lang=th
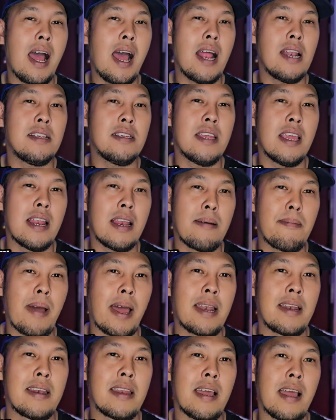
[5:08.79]
นเยอรมั
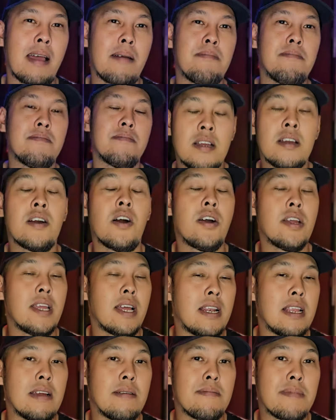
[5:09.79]
นนะครับ ก็อ
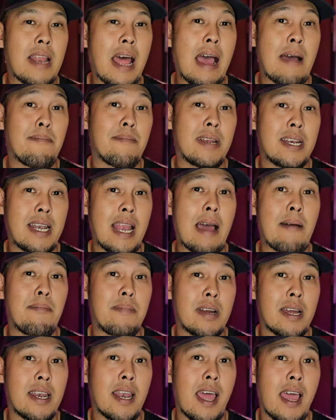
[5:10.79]
ย่าลืมตามไปตาม
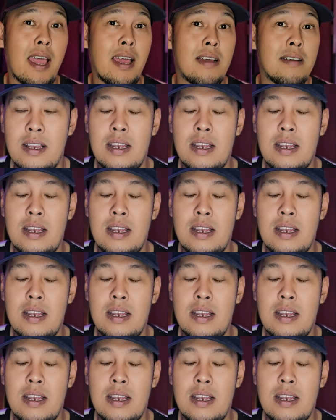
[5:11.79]
กันนะ